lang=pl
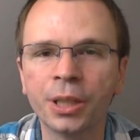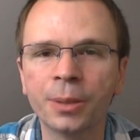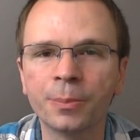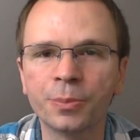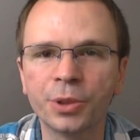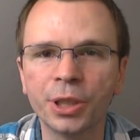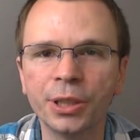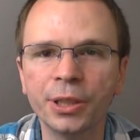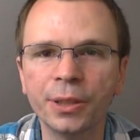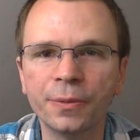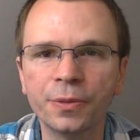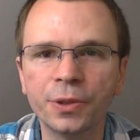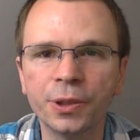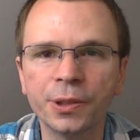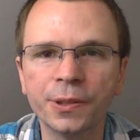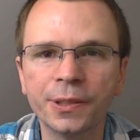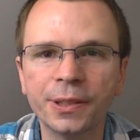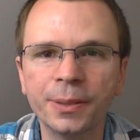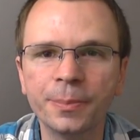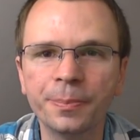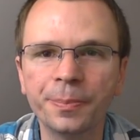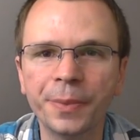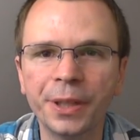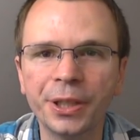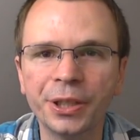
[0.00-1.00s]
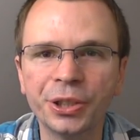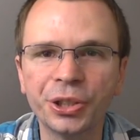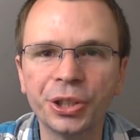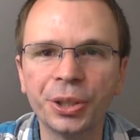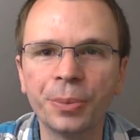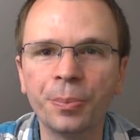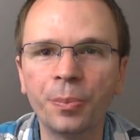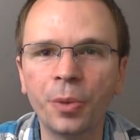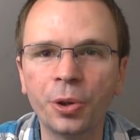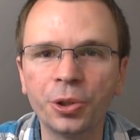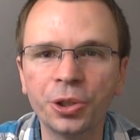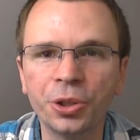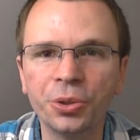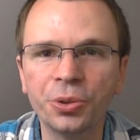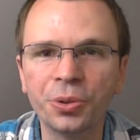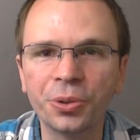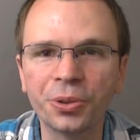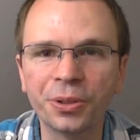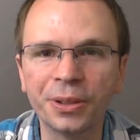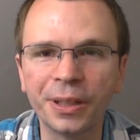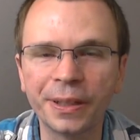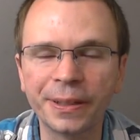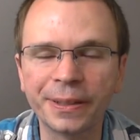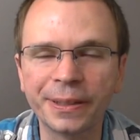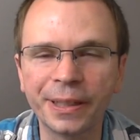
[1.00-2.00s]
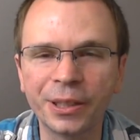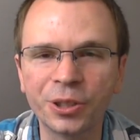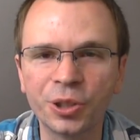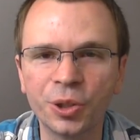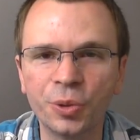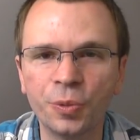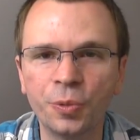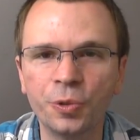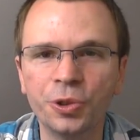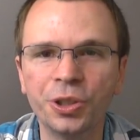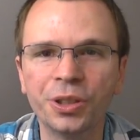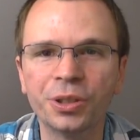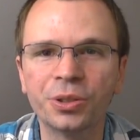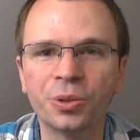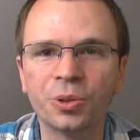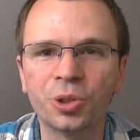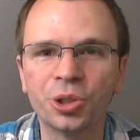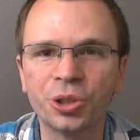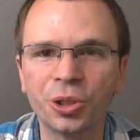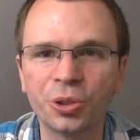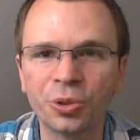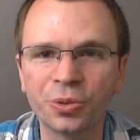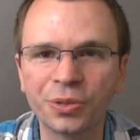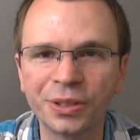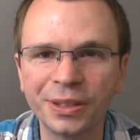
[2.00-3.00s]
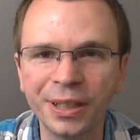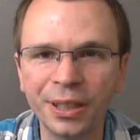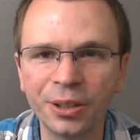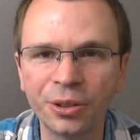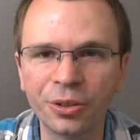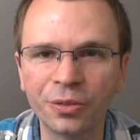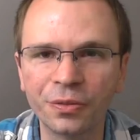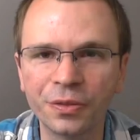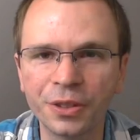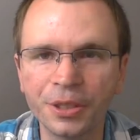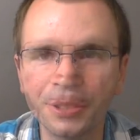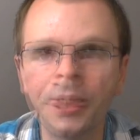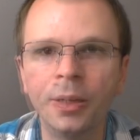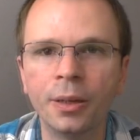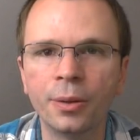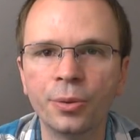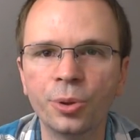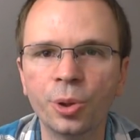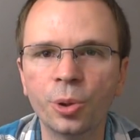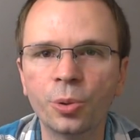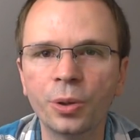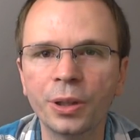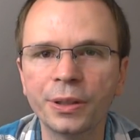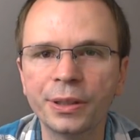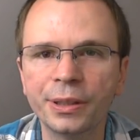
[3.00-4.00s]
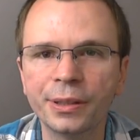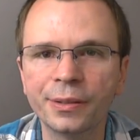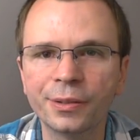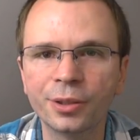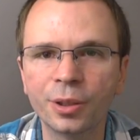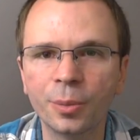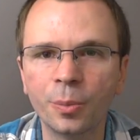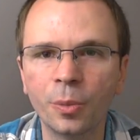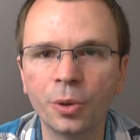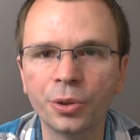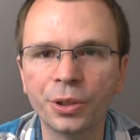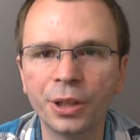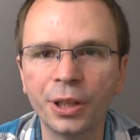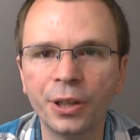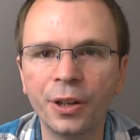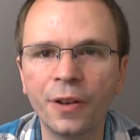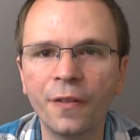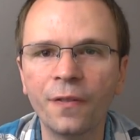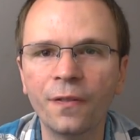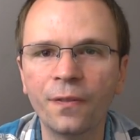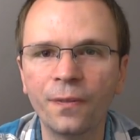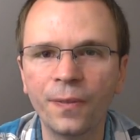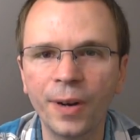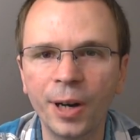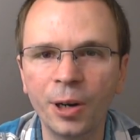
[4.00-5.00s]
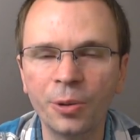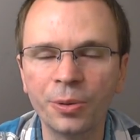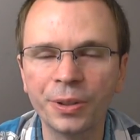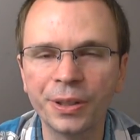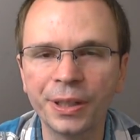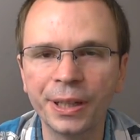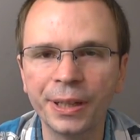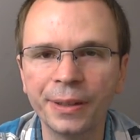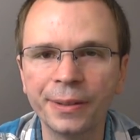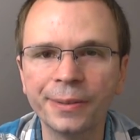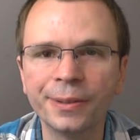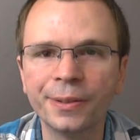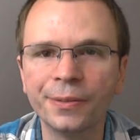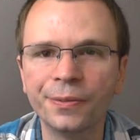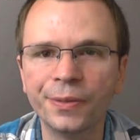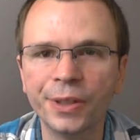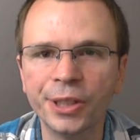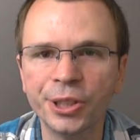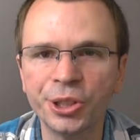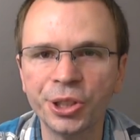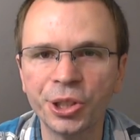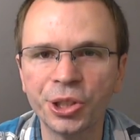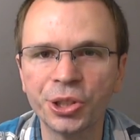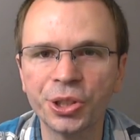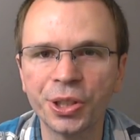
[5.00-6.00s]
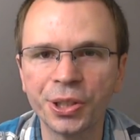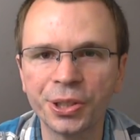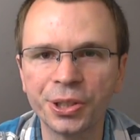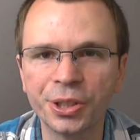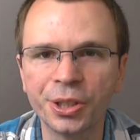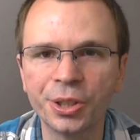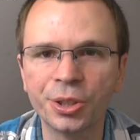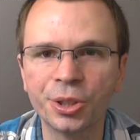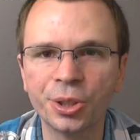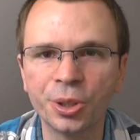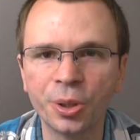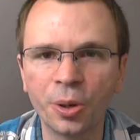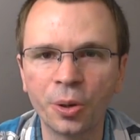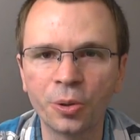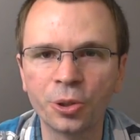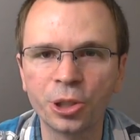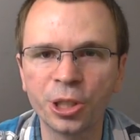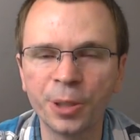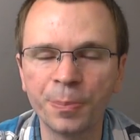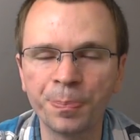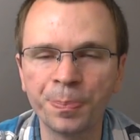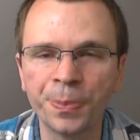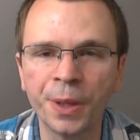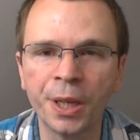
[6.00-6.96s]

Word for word: Przede wszystkim będzie monitor dla graczy 24-calowy, dokładnie jest to model VG248.